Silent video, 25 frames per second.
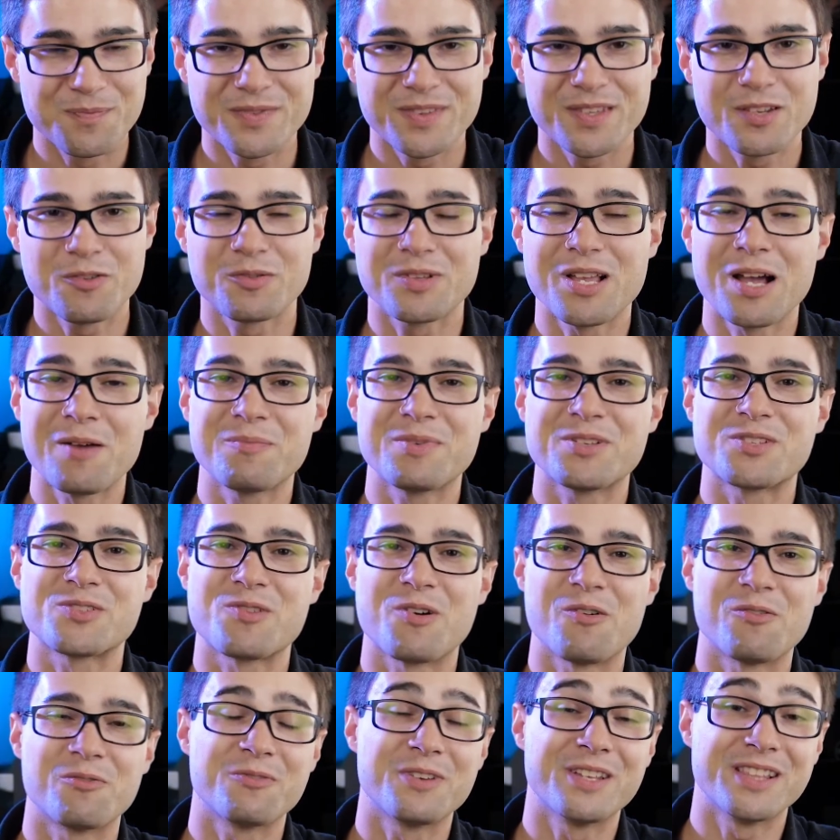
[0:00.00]
Então tá,
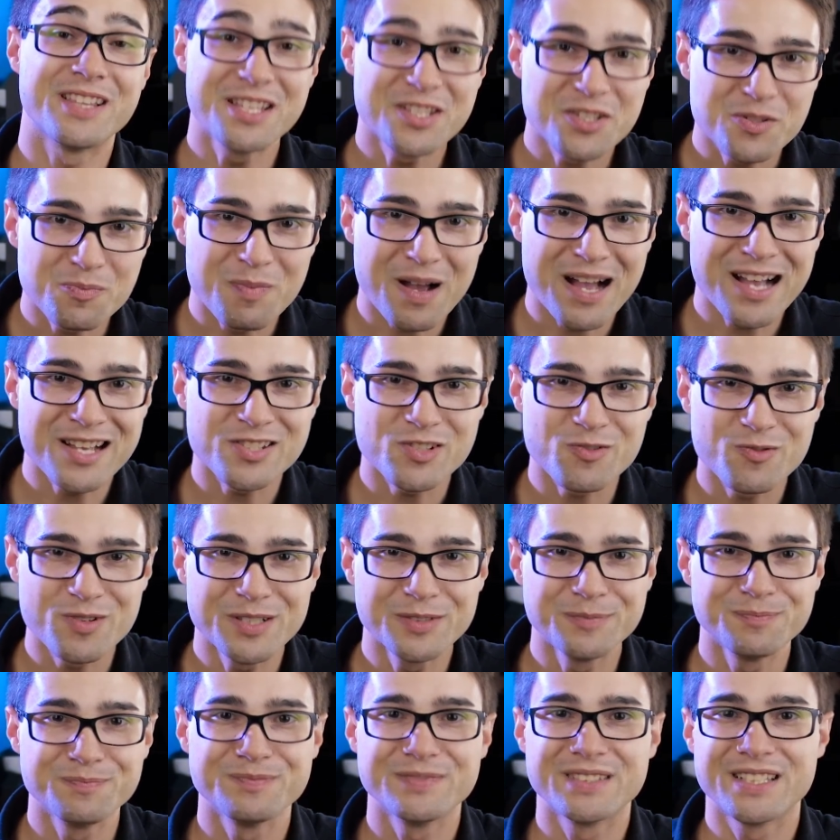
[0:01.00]
pessoal, feliz
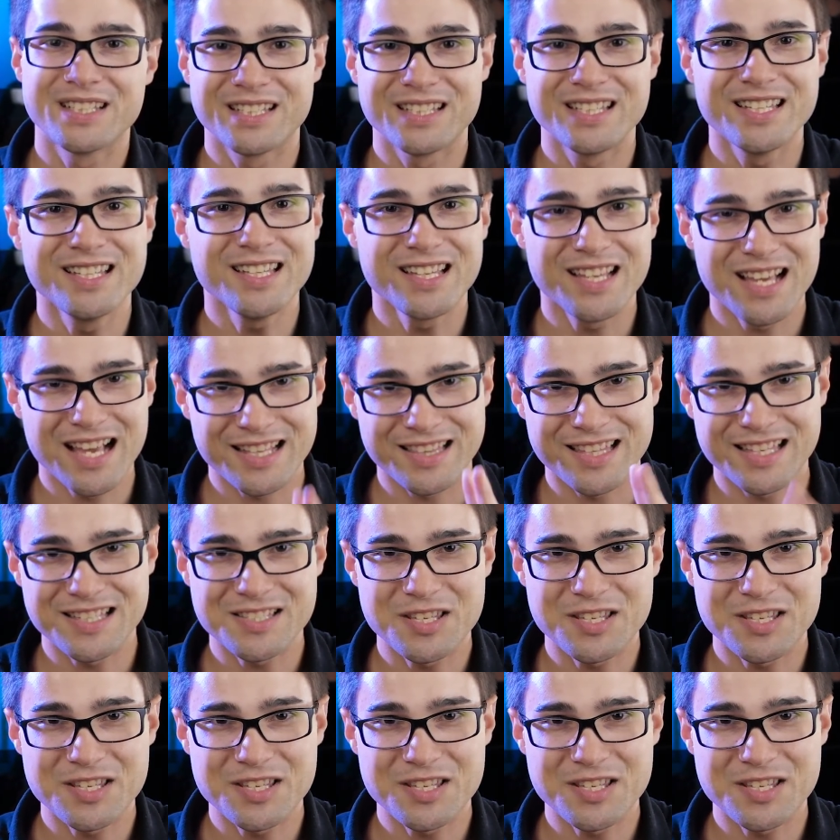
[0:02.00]
Páscoa e até